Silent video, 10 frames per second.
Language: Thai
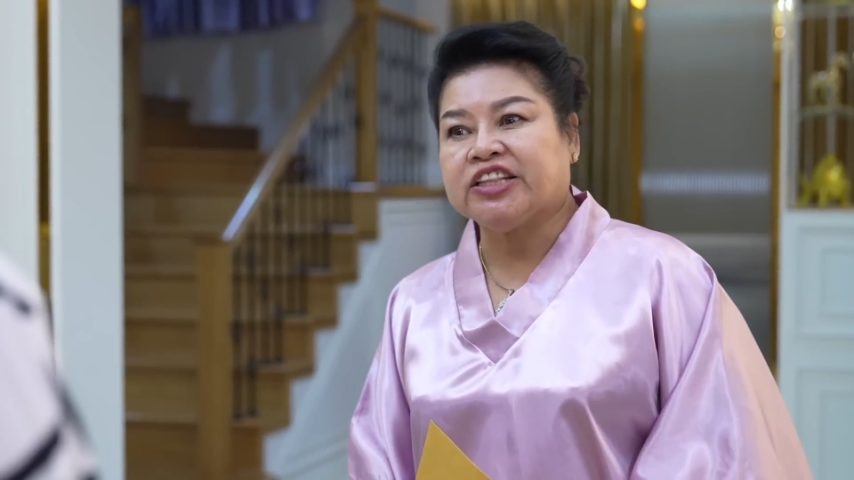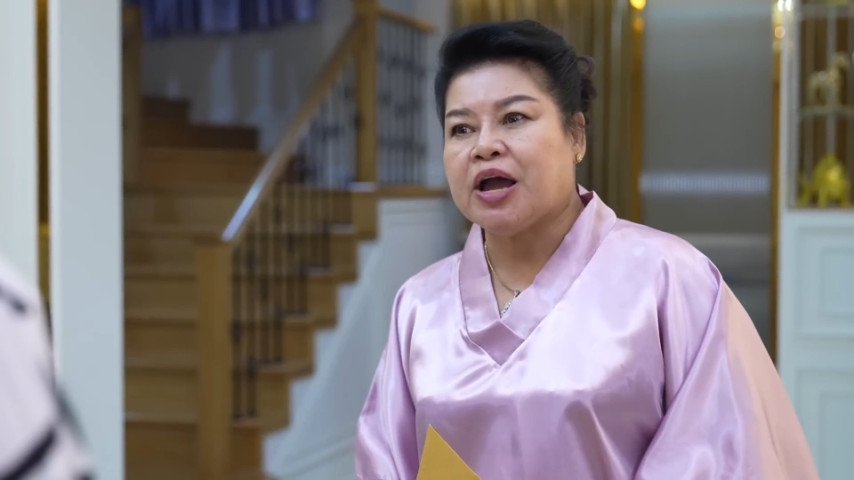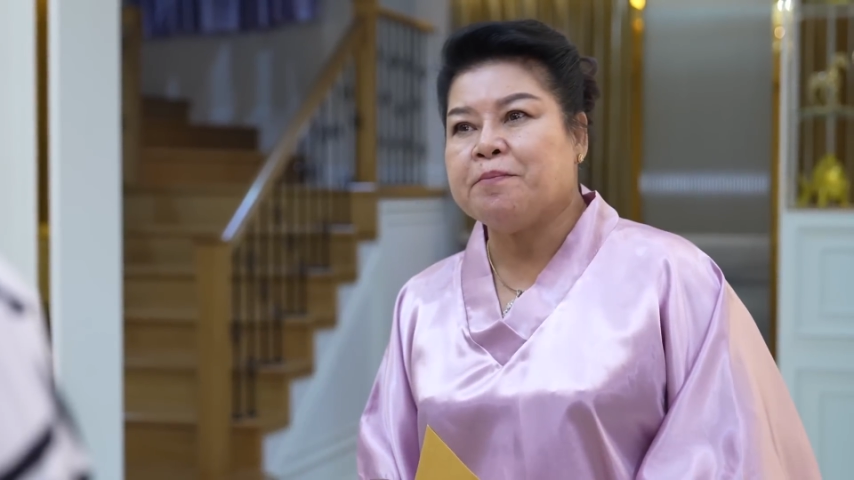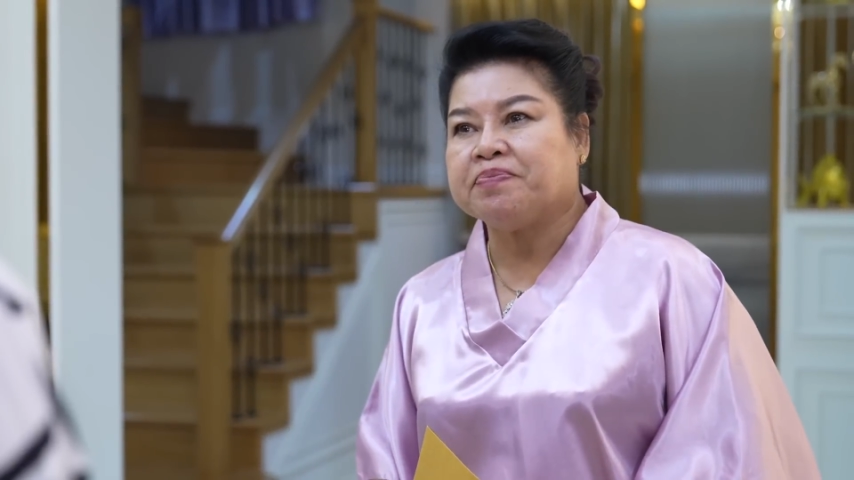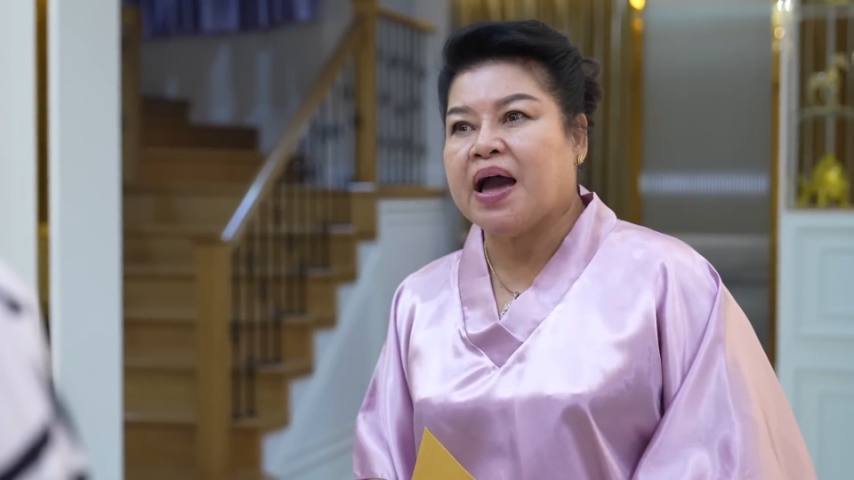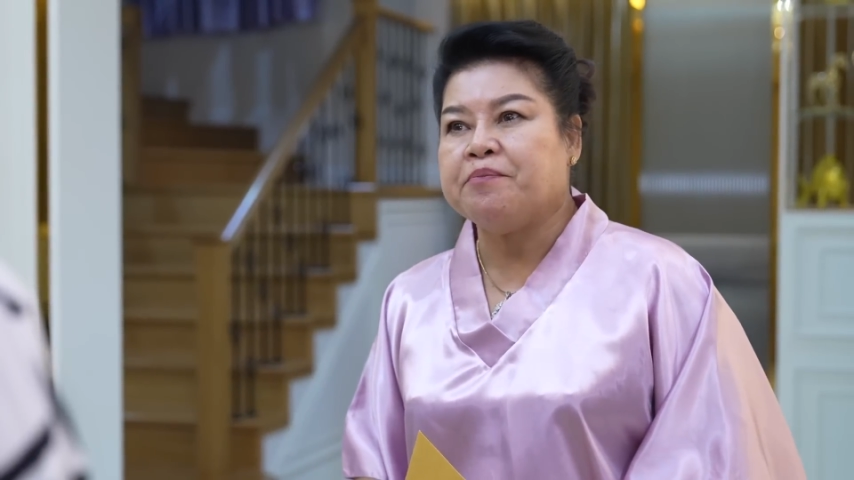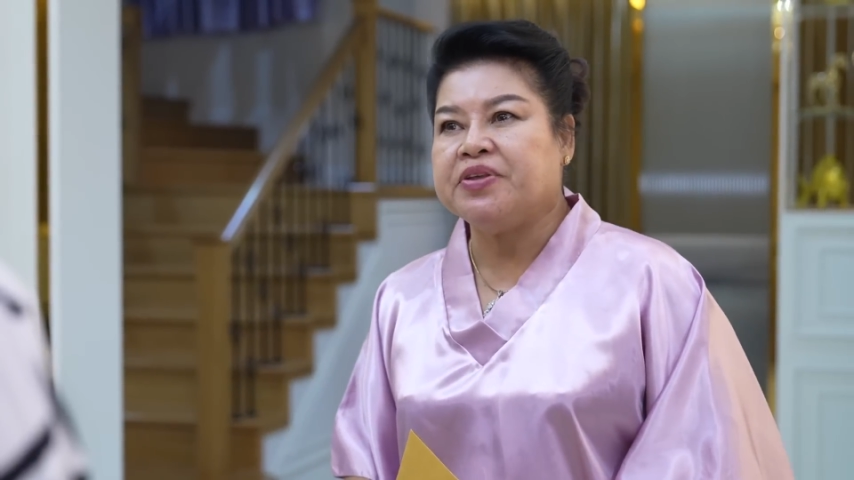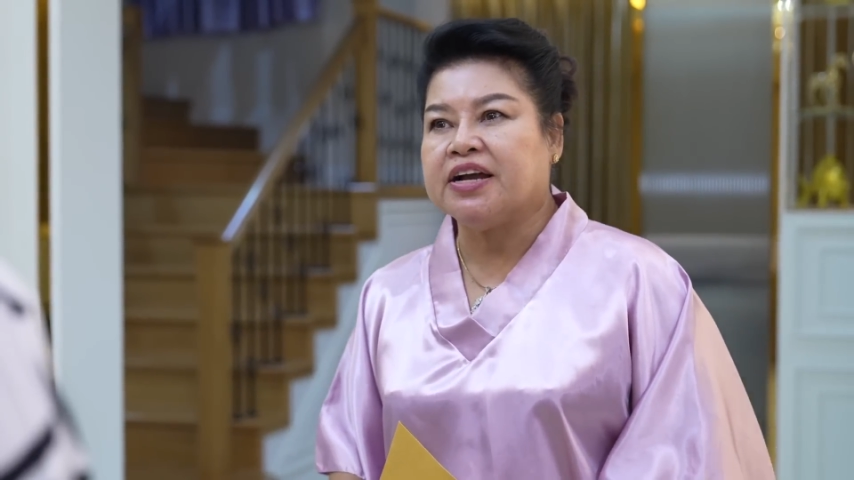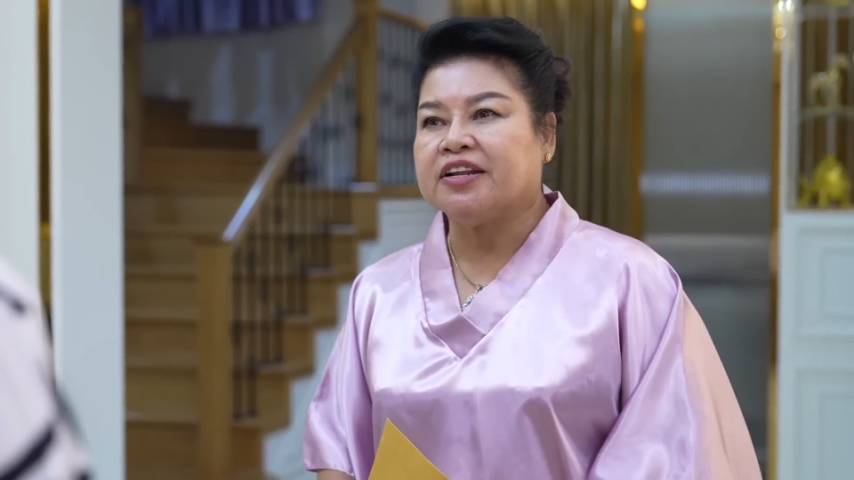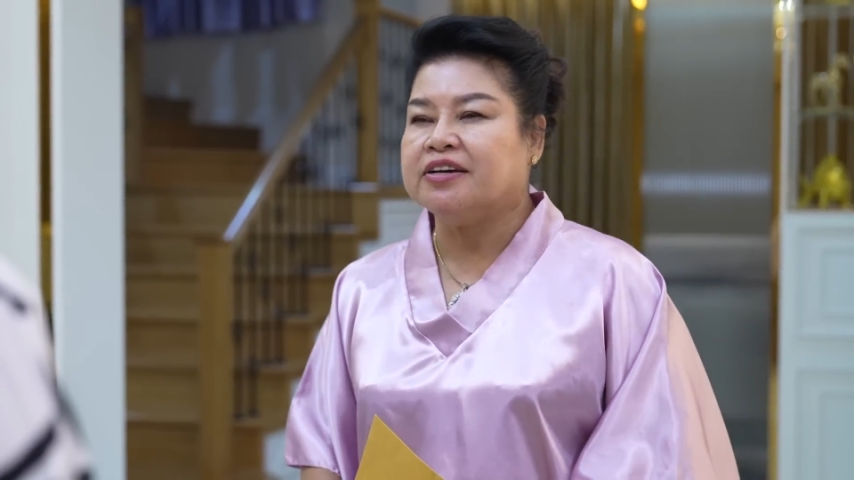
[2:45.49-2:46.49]
ตำ
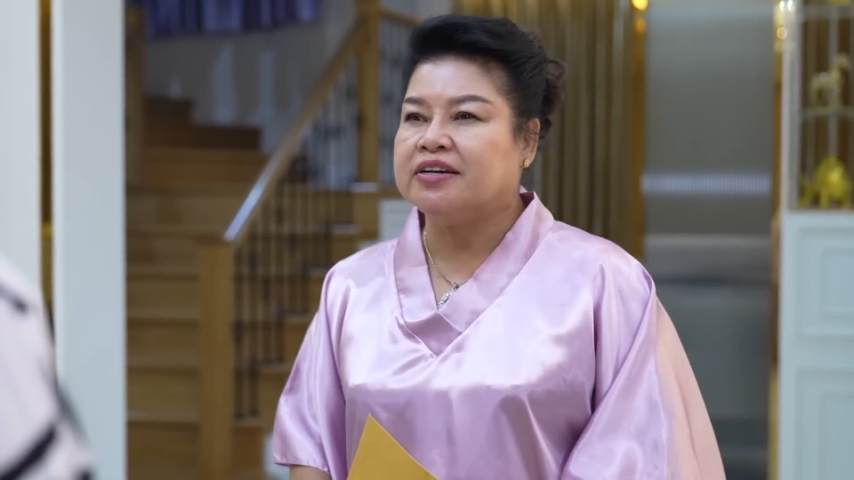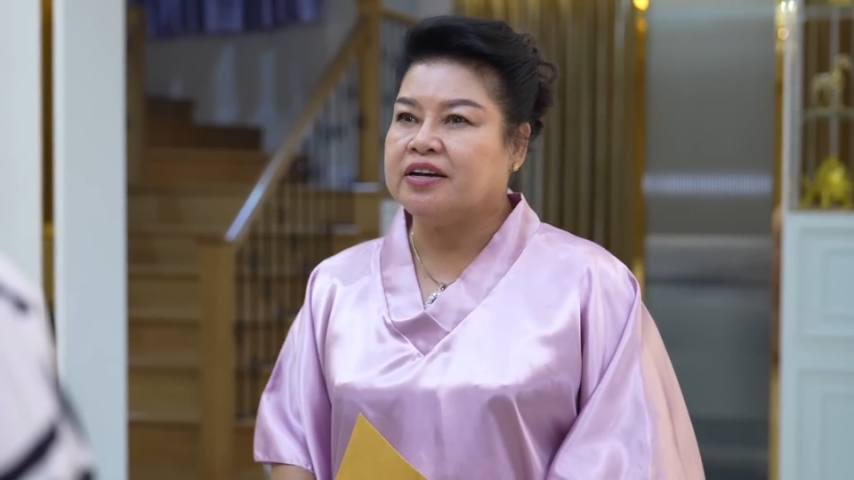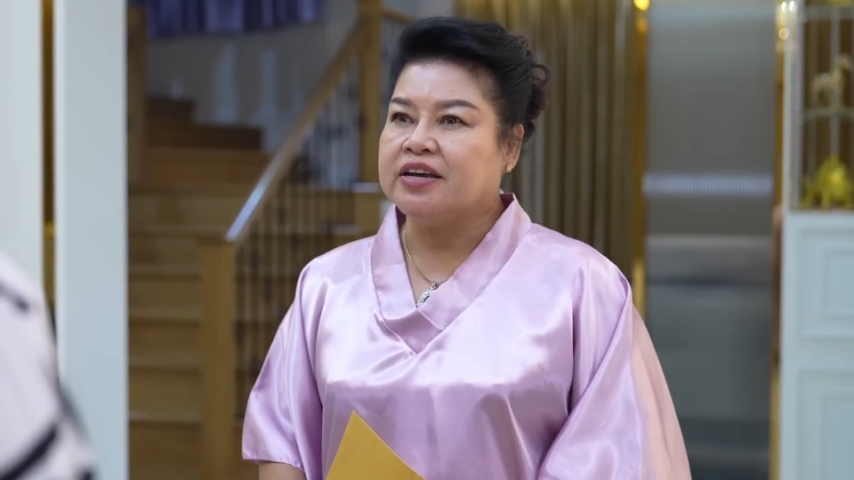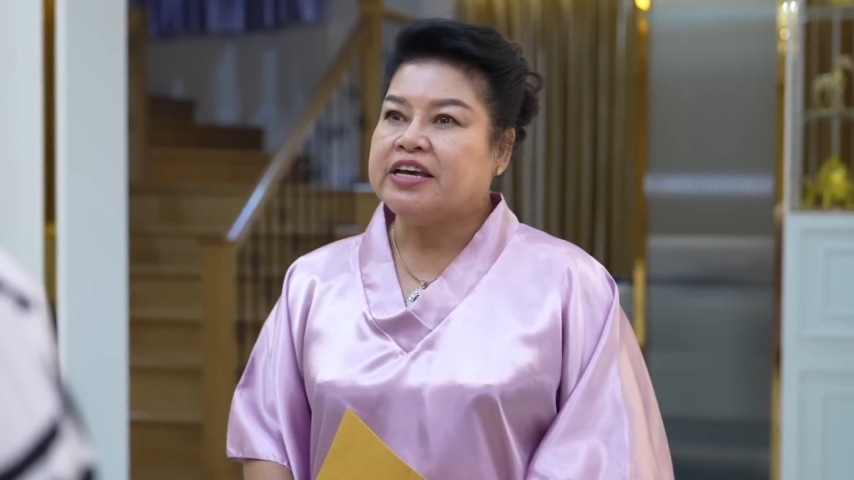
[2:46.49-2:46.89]
ตำอย่างเธอ